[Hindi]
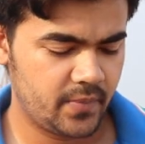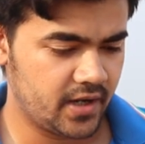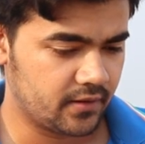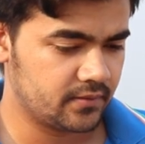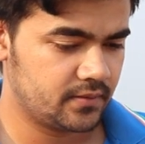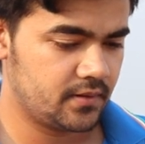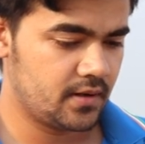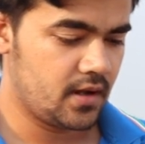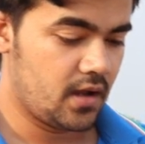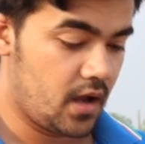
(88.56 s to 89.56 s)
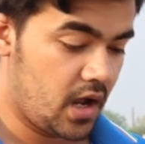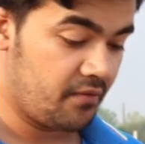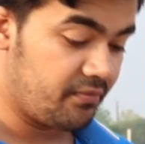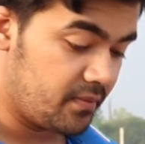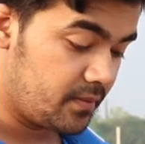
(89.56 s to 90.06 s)
पर
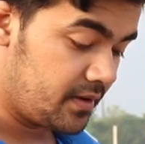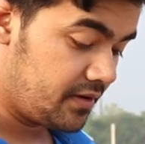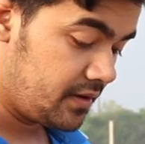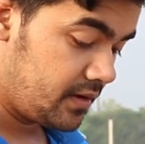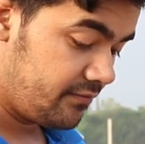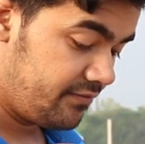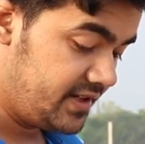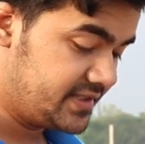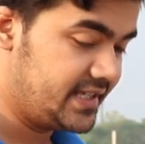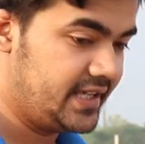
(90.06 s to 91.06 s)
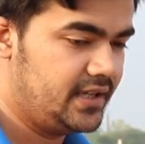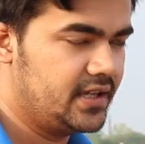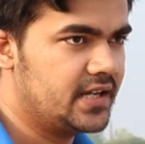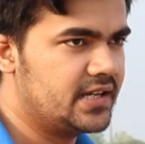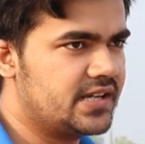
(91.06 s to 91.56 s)
अब फिर से
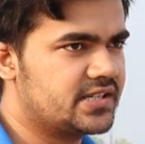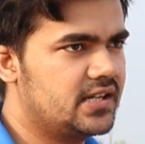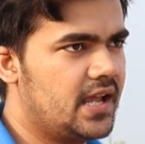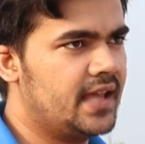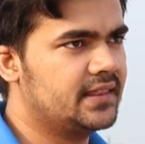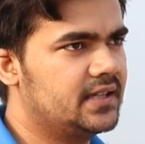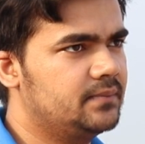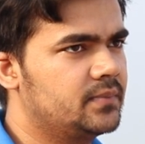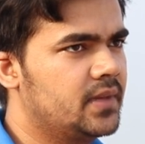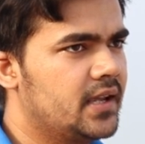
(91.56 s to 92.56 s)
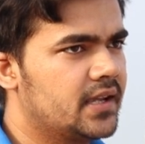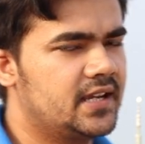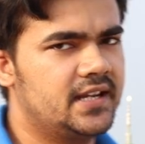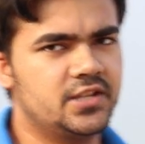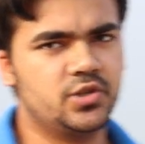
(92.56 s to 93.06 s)
नेशनल एंथम
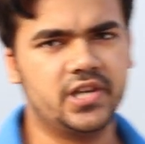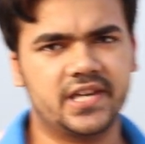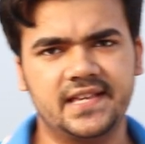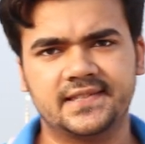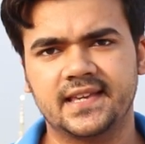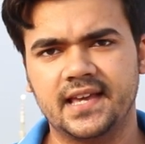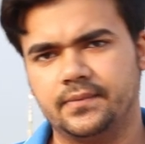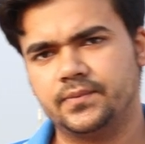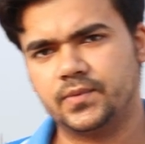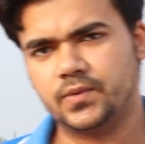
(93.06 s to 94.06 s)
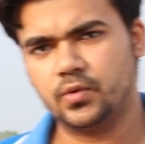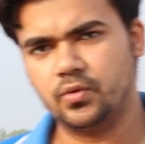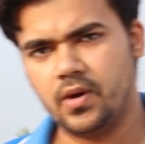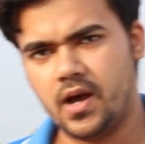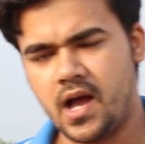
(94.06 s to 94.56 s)
के लिए जो ये केस गया
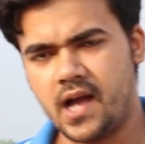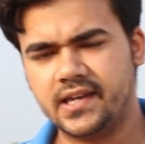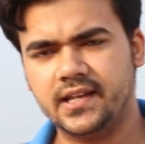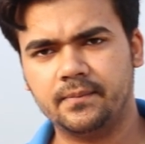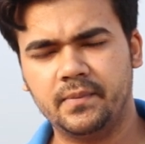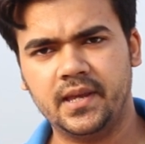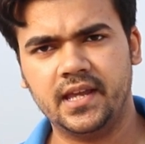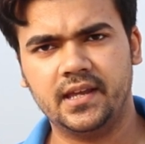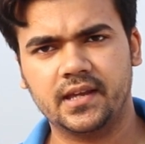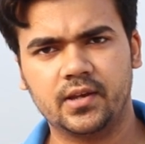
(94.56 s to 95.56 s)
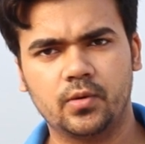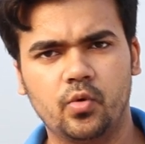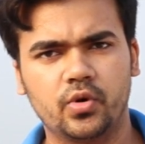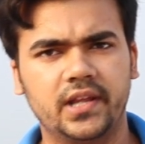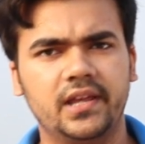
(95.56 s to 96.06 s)
तो आखिर में
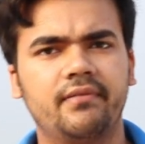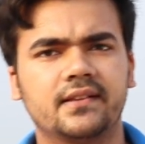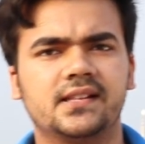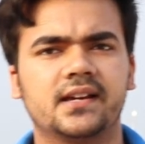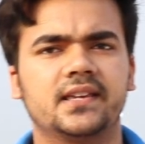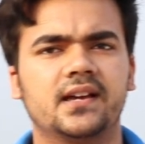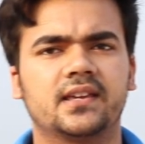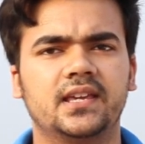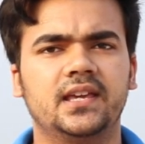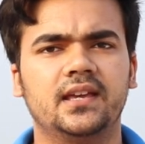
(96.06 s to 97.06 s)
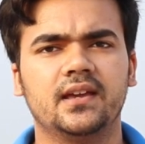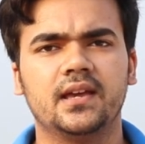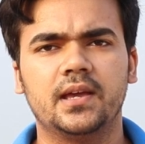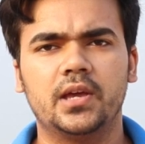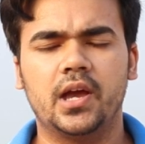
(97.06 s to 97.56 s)
कोर्ट ने ये फैसला किया कि
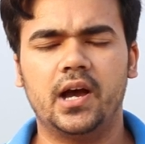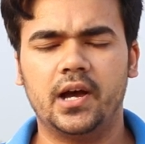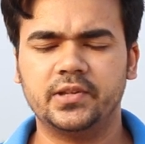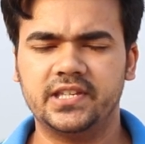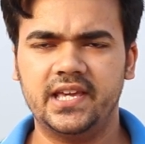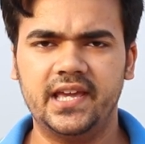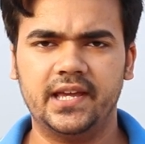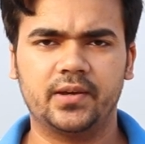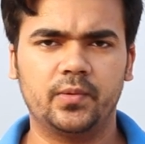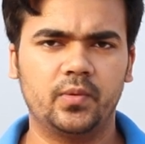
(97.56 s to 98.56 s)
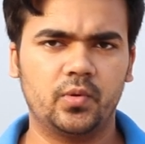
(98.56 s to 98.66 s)
आ, ये